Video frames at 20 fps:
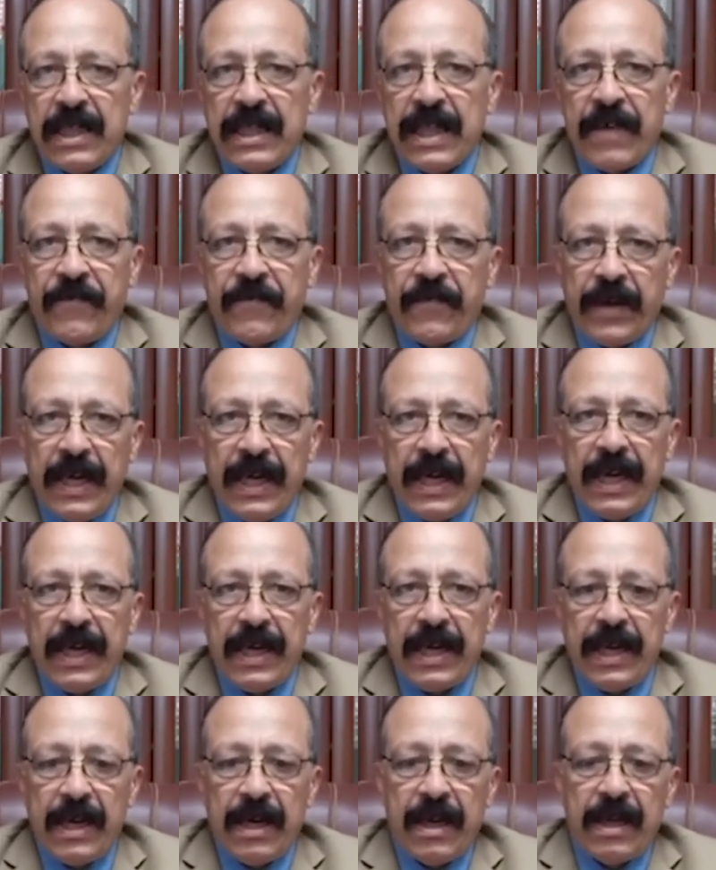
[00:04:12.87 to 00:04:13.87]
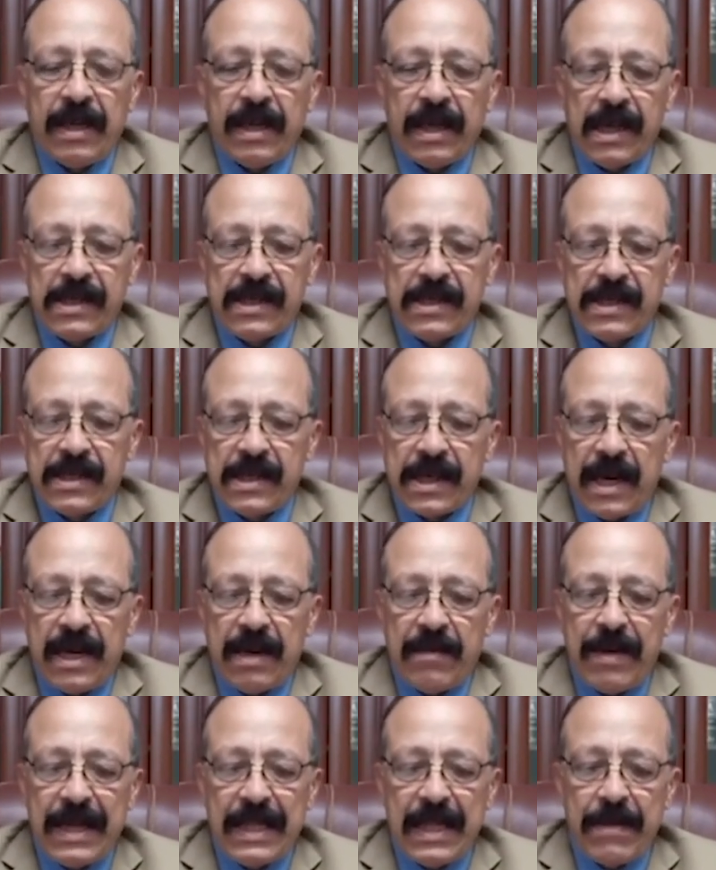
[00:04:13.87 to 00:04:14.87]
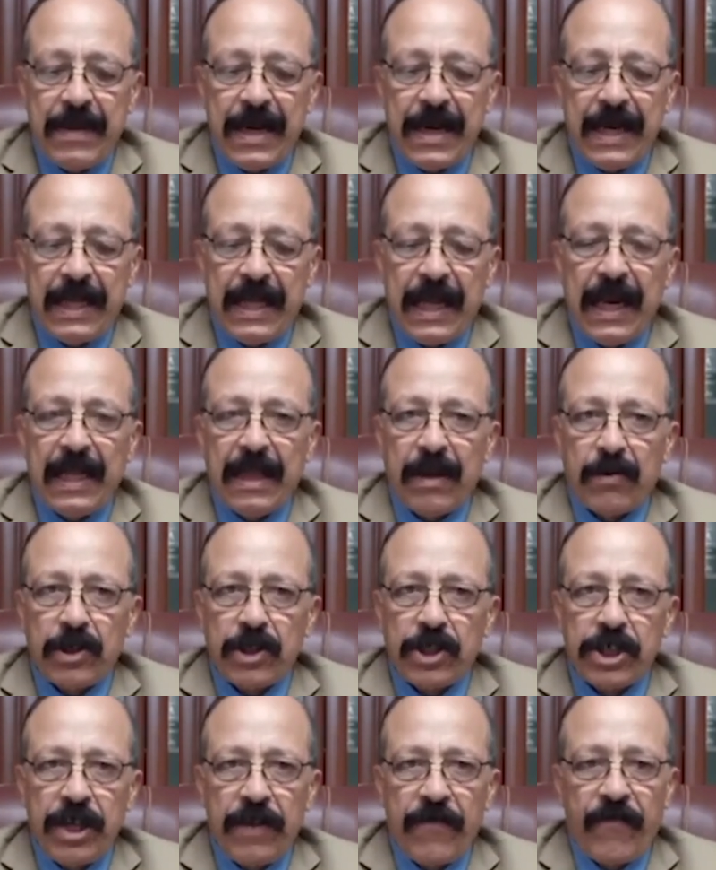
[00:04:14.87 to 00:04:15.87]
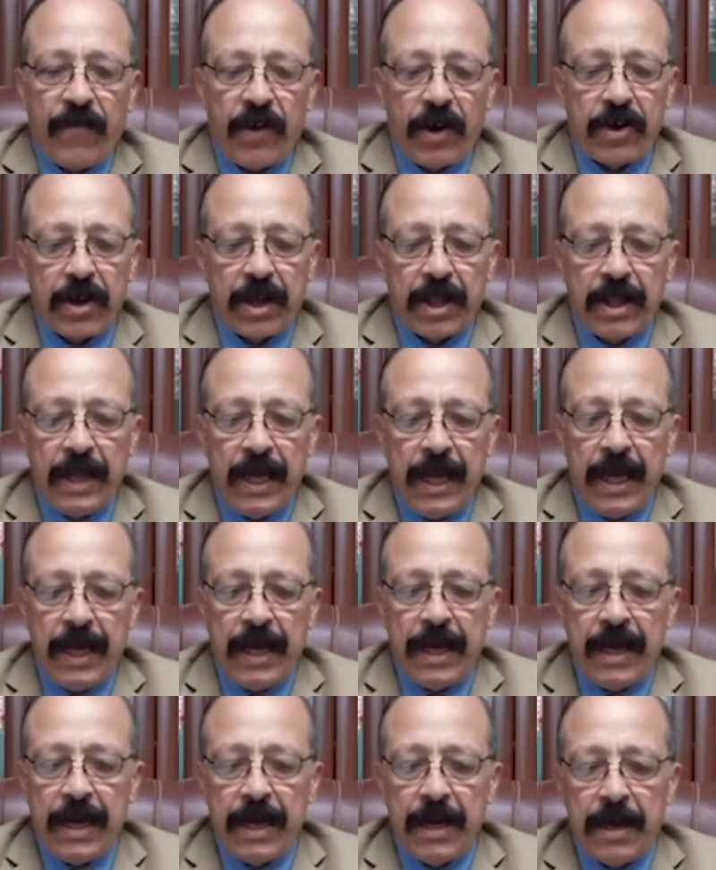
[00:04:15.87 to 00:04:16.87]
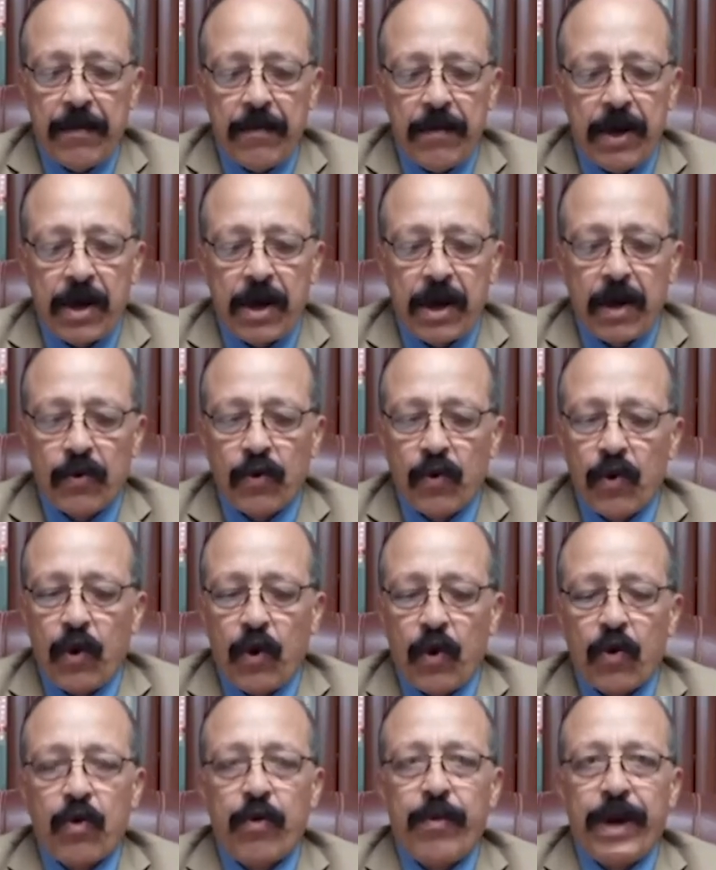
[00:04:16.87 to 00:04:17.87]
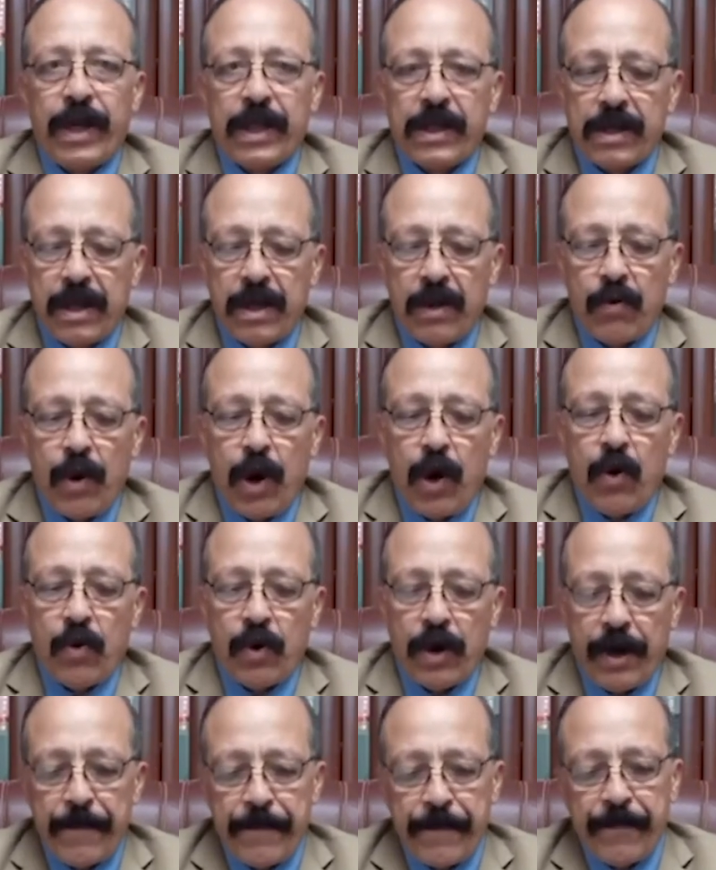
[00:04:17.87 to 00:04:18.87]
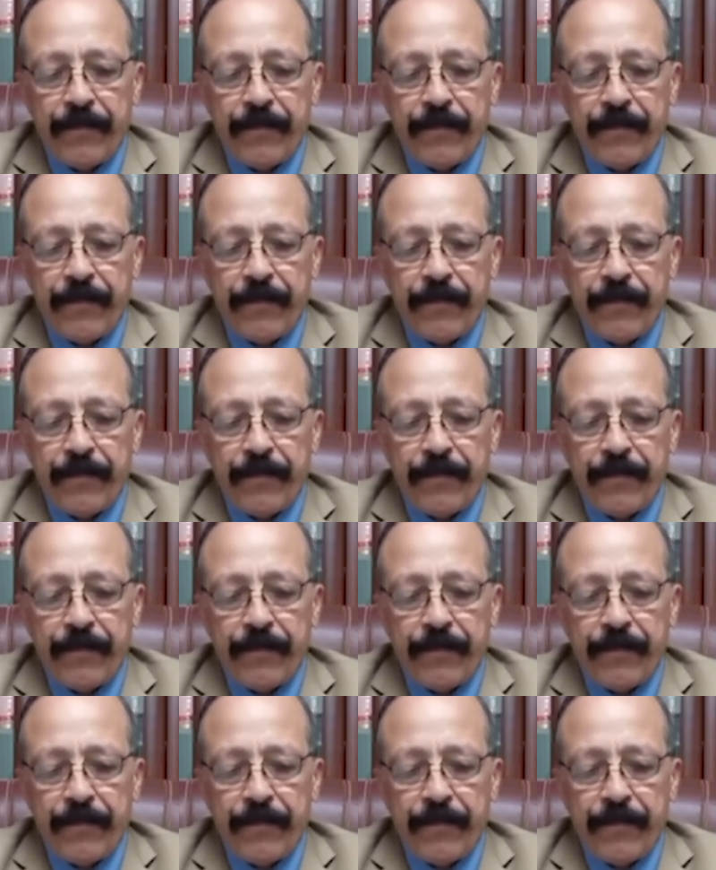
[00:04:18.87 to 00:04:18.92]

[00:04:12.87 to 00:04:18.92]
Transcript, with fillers: تفعيل نص الماده 123 فقره 2 من قانون العقوبات وهو